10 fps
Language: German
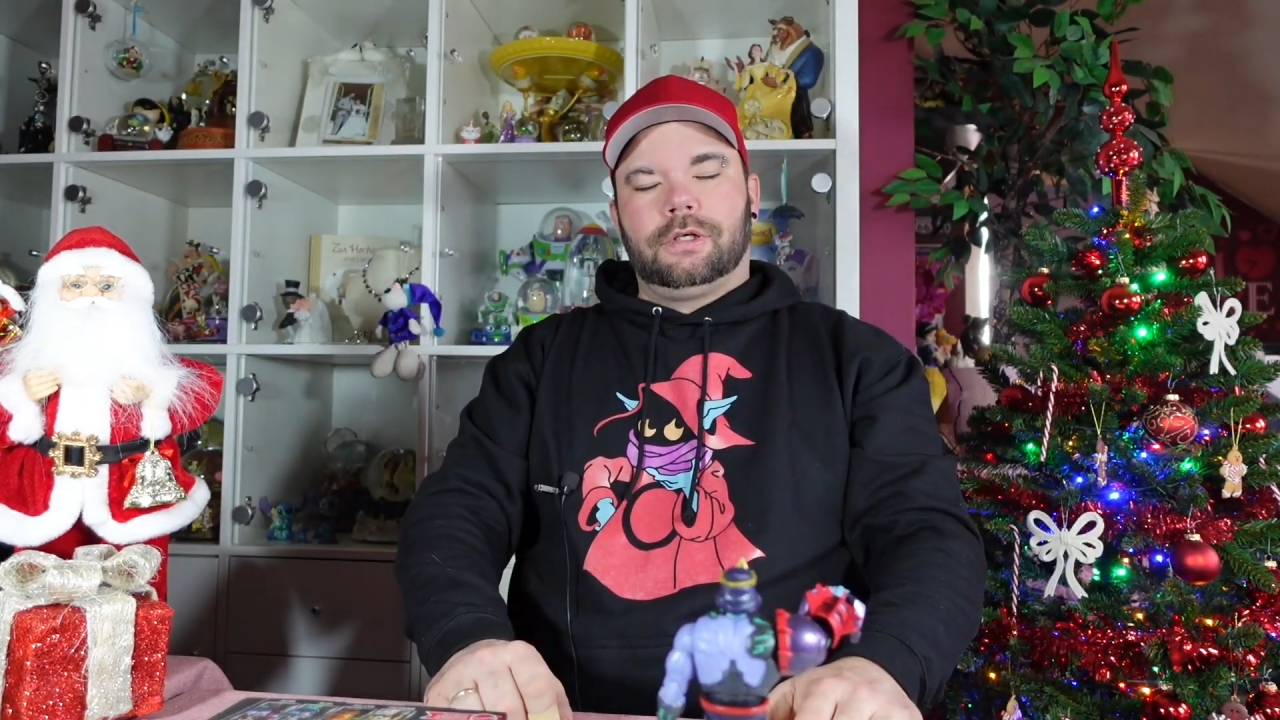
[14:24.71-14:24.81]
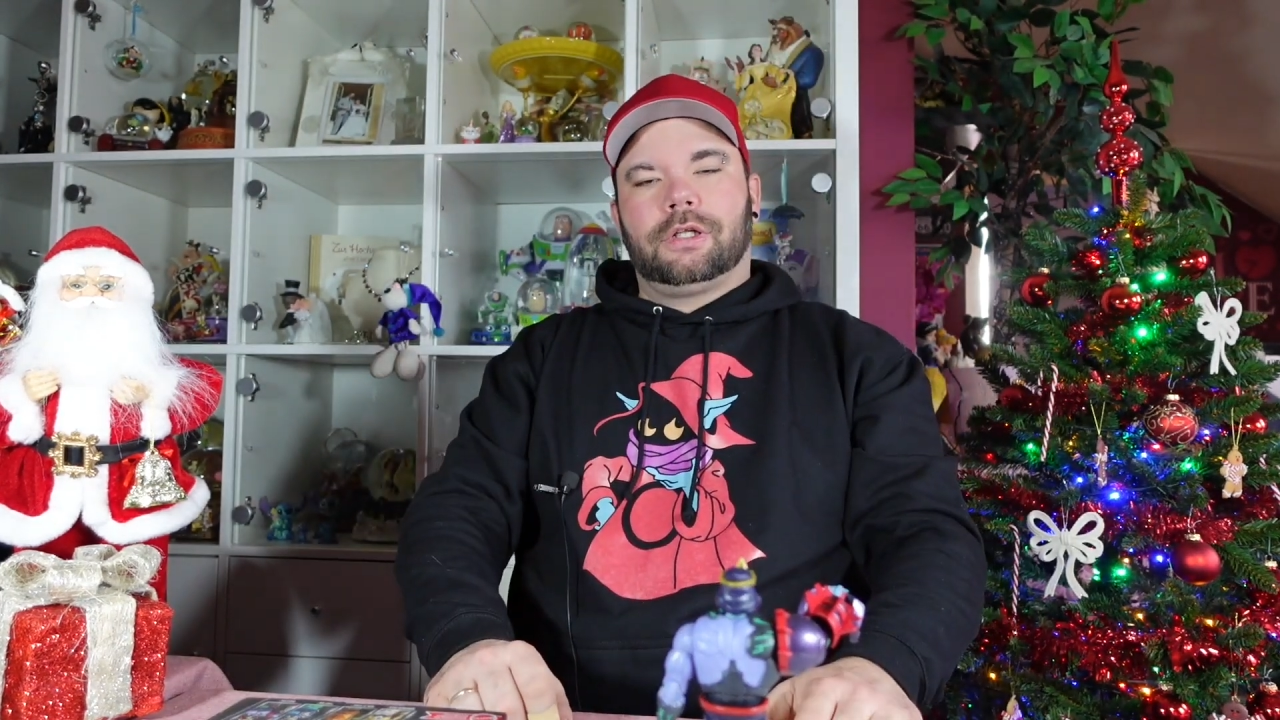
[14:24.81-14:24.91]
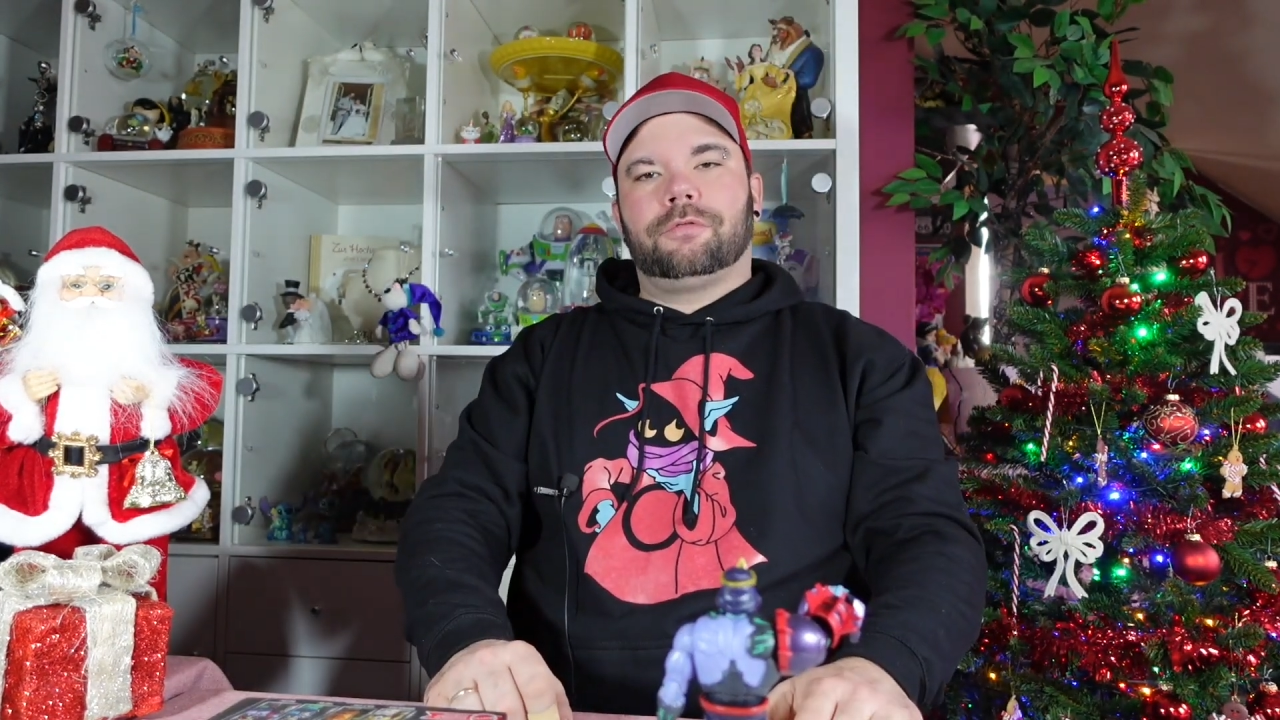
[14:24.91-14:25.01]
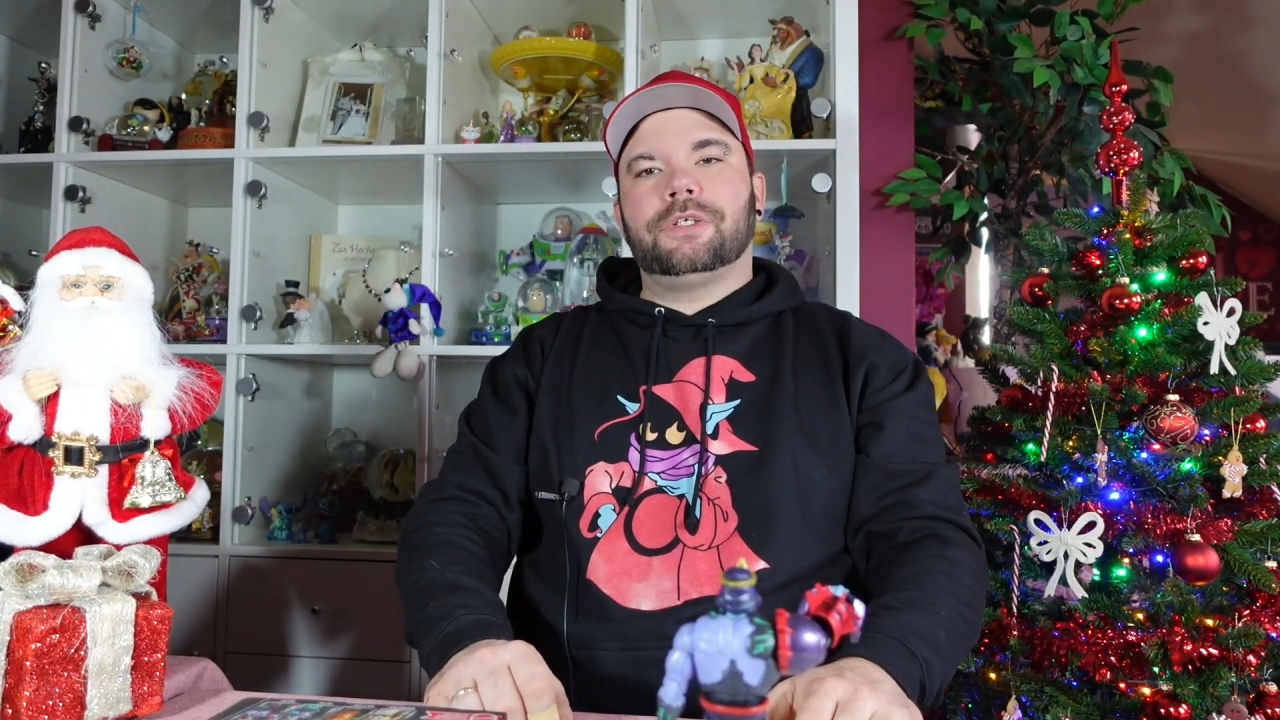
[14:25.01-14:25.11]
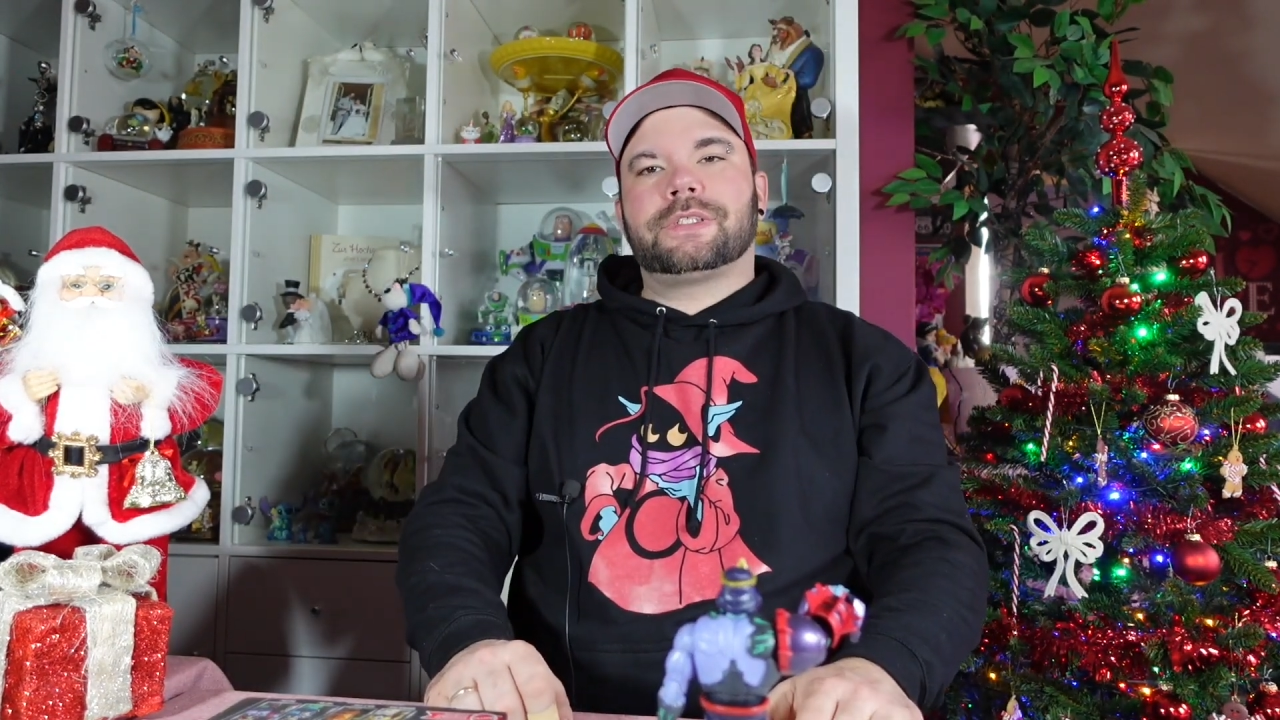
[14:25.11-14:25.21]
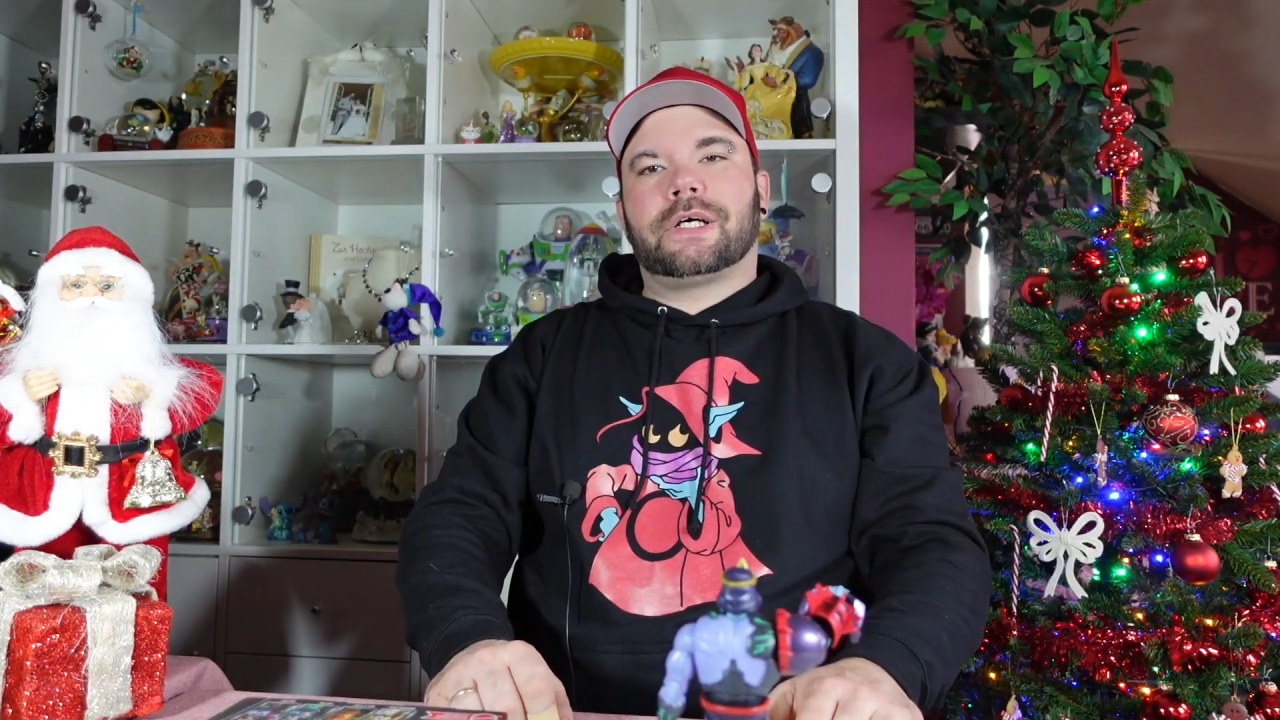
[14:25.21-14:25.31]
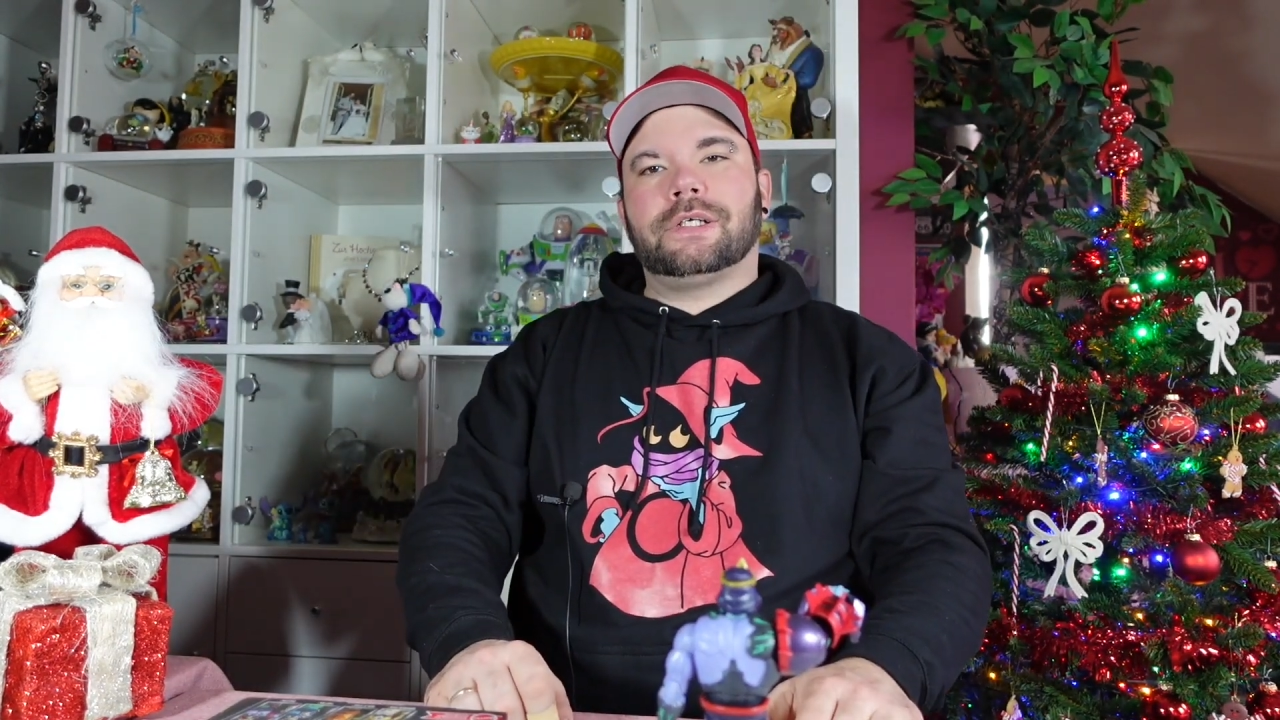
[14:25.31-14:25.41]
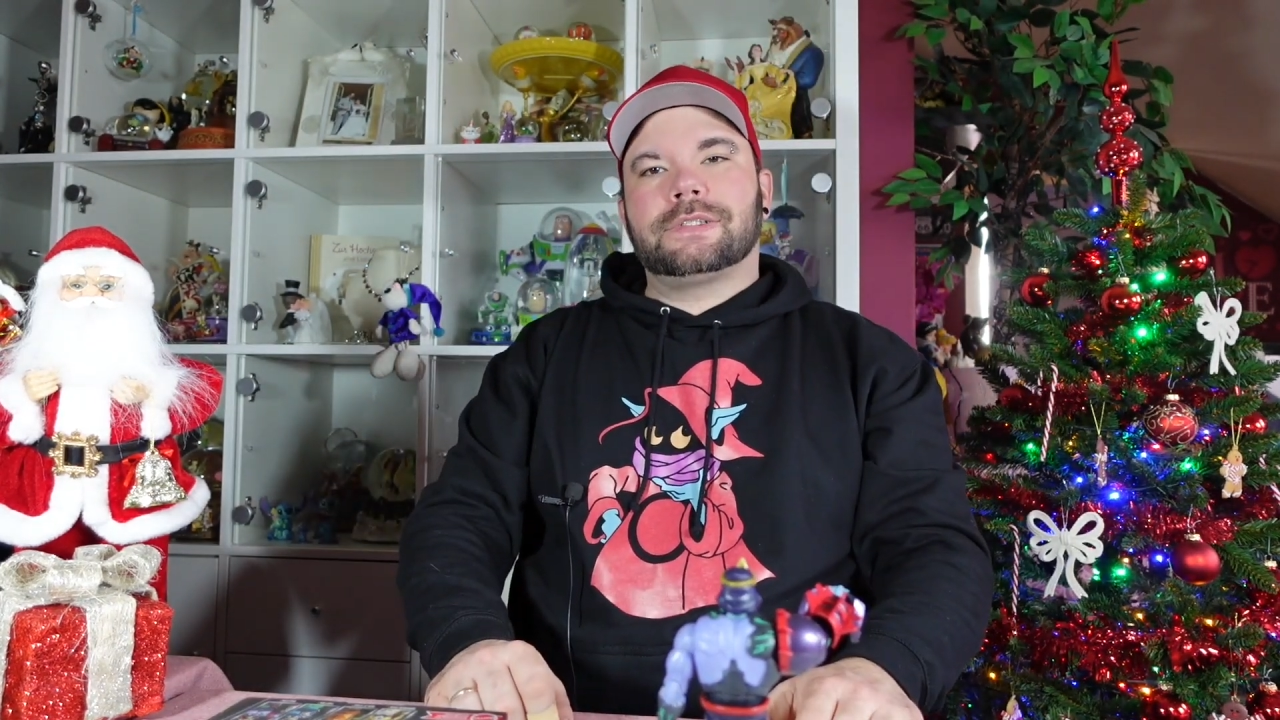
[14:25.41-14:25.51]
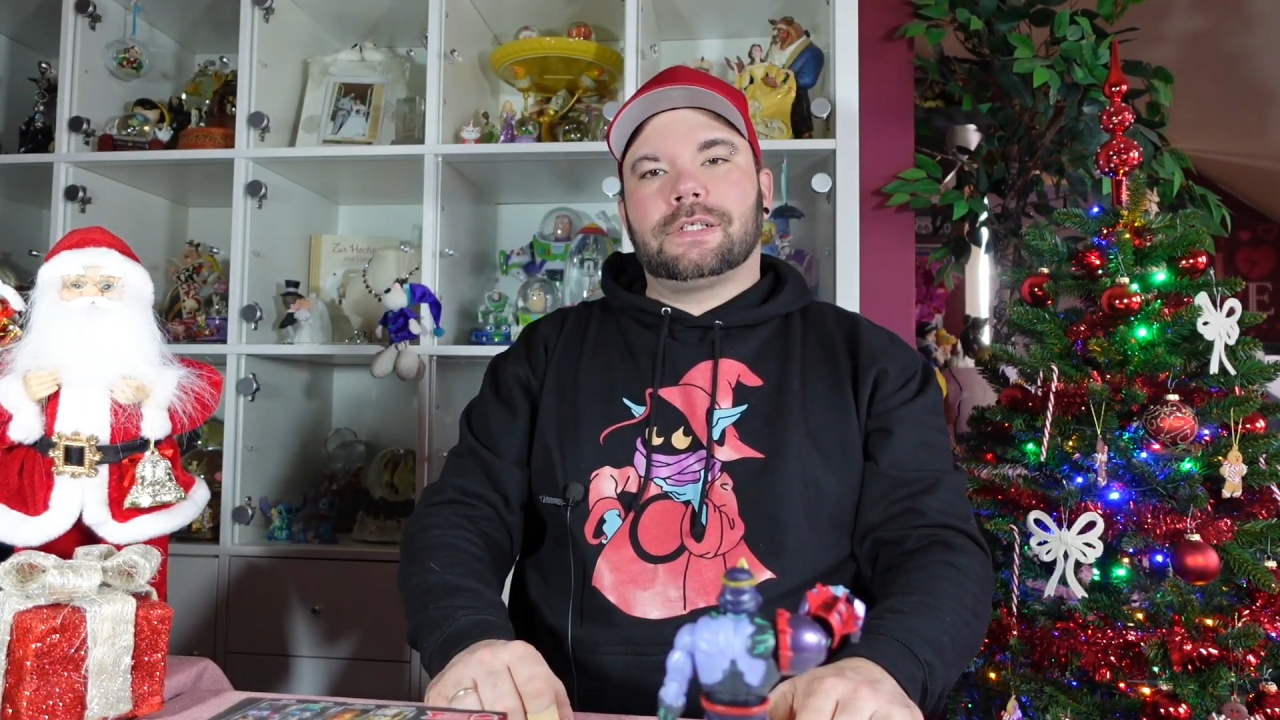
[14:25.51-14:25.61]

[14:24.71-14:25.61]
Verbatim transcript: Dann würde ich sagen,